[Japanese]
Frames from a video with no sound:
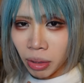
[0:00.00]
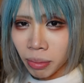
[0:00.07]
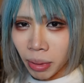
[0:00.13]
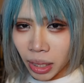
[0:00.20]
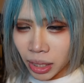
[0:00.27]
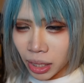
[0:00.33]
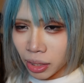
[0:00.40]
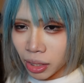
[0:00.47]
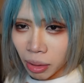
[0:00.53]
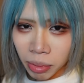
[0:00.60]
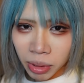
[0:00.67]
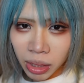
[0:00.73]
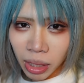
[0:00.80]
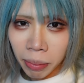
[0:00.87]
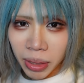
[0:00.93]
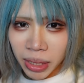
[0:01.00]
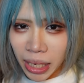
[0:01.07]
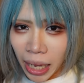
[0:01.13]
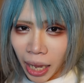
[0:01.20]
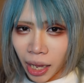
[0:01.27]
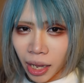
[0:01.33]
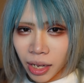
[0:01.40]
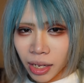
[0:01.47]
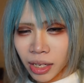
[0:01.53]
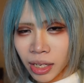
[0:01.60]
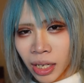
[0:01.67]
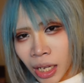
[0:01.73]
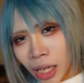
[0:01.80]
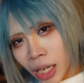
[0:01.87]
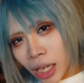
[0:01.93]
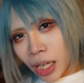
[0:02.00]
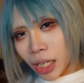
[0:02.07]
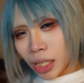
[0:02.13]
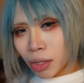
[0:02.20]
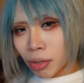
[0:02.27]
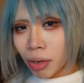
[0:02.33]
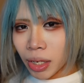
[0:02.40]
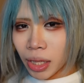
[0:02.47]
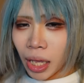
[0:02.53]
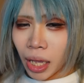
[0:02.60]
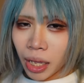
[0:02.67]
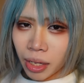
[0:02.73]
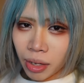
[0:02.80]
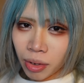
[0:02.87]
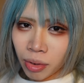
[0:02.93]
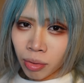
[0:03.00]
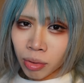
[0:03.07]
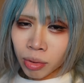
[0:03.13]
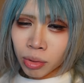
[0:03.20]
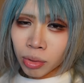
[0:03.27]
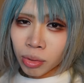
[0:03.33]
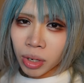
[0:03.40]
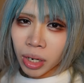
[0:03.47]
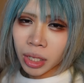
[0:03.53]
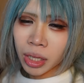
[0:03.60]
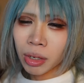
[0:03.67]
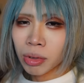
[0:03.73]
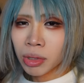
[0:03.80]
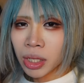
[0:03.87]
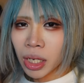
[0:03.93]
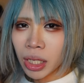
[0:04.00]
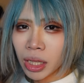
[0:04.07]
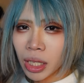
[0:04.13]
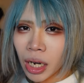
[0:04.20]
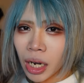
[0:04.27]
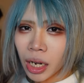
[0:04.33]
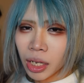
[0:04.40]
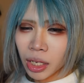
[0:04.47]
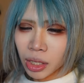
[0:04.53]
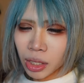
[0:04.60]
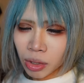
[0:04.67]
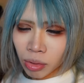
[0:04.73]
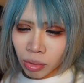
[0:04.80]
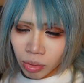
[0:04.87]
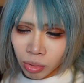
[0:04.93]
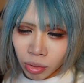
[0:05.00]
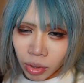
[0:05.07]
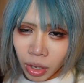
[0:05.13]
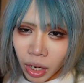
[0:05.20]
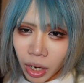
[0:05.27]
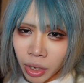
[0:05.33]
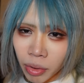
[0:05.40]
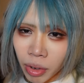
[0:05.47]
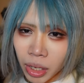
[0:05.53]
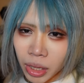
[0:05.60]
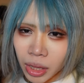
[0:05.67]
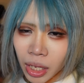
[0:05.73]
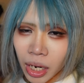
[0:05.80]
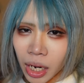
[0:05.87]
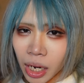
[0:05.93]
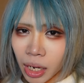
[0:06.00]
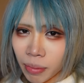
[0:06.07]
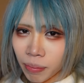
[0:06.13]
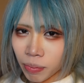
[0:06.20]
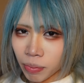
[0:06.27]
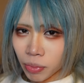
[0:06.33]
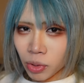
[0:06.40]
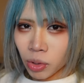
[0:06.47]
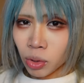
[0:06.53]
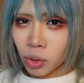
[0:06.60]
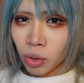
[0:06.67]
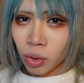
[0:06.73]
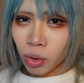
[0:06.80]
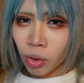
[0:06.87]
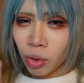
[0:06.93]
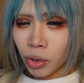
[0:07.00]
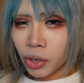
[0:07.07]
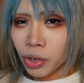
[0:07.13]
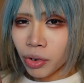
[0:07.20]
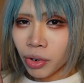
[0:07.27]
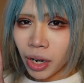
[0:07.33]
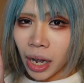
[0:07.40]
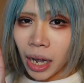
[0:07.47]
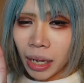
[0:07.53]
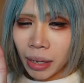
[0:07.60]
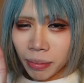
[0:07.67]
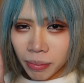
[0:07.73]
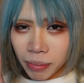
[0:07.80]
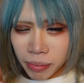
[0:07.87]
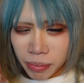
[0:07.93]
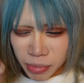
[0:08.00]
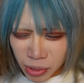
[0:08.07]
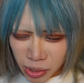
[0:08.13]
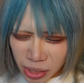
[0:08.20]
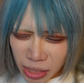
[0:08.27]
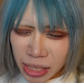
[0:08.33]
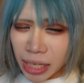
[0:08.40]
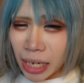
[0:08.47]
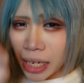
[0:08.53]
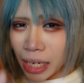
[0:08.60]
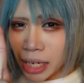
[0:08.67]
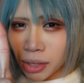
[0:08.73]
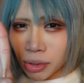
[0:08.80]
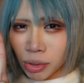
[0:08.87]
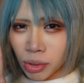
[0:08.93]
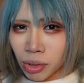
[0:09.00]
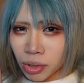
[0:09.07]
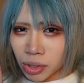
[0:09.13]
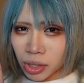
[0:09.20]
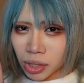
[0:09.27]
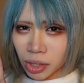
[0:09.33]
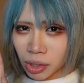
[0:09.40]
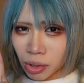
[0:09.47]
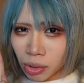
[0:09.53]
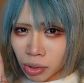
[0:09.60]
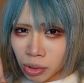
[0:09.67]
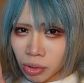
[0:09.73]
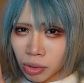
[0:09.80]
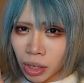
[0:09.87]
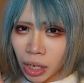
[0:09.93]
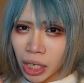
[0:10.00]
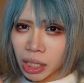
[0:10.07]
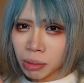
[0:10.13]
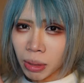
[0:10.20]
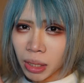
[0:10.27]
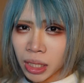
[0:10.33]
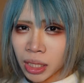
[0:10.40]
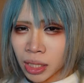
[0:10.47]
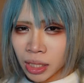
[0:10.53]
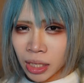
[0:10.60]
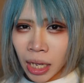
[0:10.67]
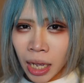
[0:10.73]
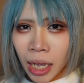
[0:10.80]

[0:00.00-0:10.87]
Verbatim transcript: まれてるかもしれません。というわけで、この動画が楽しかったら、この動画が良かったら、高評価、そしてチャンネル登録よろしくお願いします。